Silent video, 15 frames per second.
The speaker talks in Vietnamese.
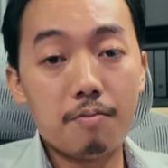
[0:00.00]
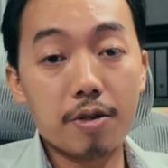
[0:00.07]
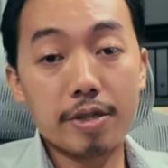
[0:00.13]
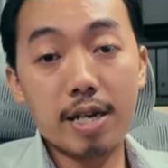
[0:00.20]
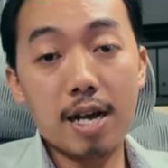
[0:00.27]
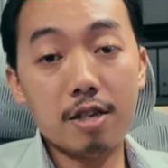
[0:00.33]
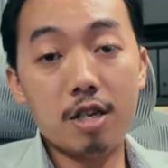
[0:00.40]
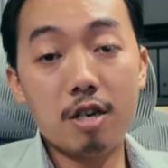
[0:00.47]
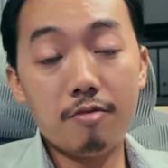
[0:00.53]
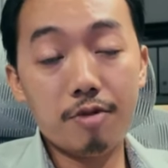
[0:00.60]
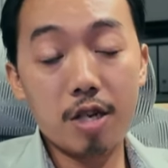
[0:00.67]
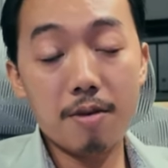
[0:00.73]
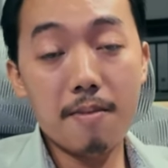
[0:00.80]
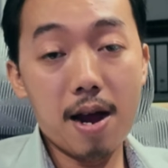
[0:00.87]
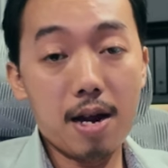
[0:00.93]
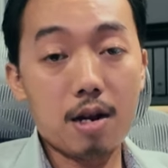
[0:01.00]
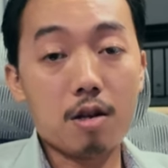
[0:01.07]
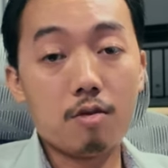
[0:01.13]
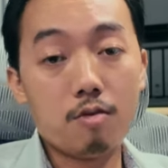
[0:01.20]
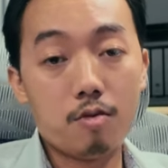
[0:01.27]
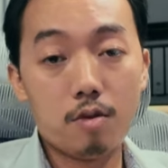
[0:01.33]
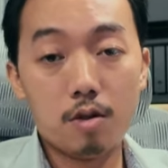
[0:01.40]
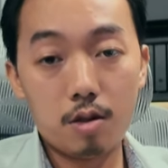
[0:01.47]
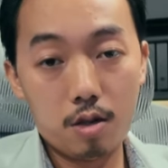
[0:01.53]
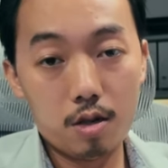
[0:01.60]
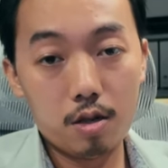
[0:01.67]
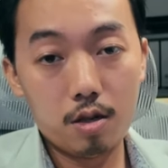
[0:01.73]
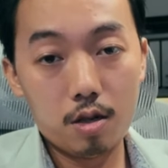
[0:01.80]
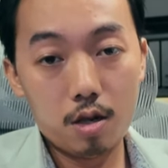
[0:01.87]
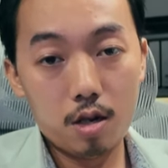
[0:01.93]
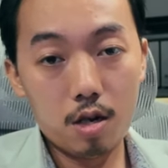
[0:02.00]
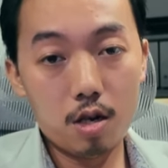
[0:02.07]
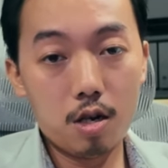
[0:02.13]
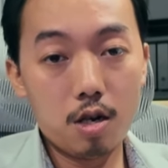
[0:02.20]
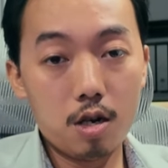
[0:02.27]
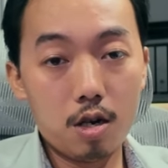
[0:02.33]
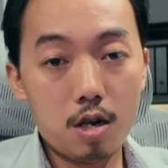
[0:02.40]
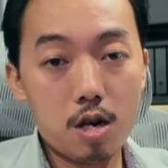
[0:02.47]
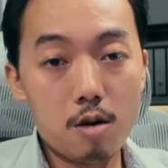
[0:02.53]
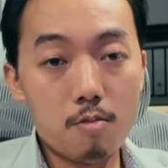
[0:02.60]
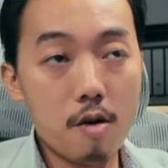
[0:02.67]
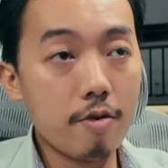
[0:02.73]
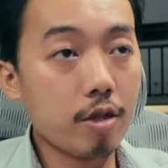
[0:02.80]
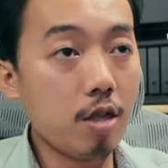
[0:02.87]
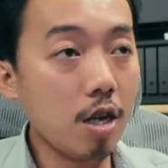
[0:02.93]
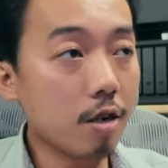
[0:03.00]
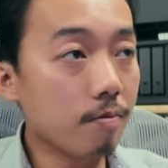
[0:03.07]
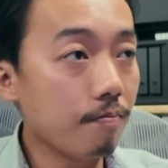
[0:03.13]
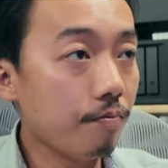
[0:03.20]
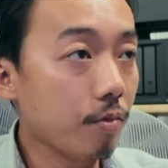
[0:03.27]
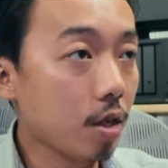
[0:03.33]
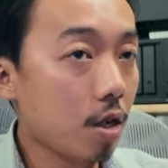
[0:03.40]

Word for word: và xá chiến chia ba rồi mỗi tiết